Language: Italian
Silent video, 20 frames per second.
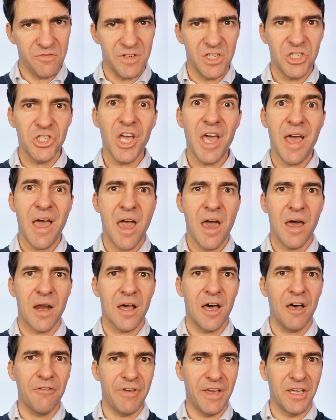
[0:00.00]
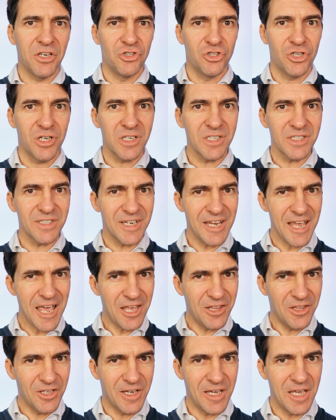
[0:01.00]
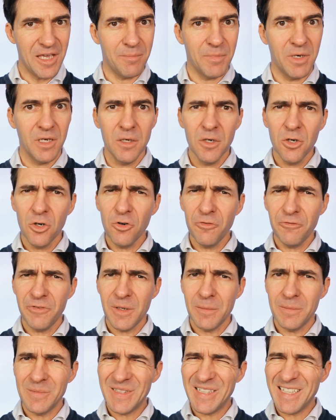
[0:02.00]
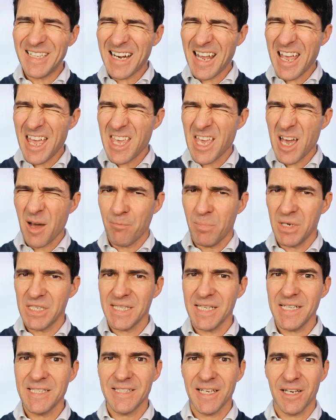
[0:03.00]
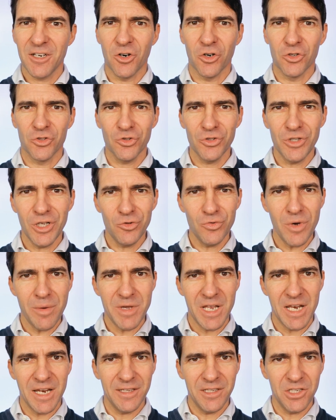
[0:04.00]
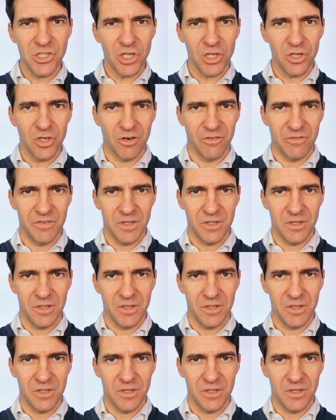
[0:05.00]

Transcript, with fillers: invece era Avengers Endgame, un film direi abbastanza noto del 2019.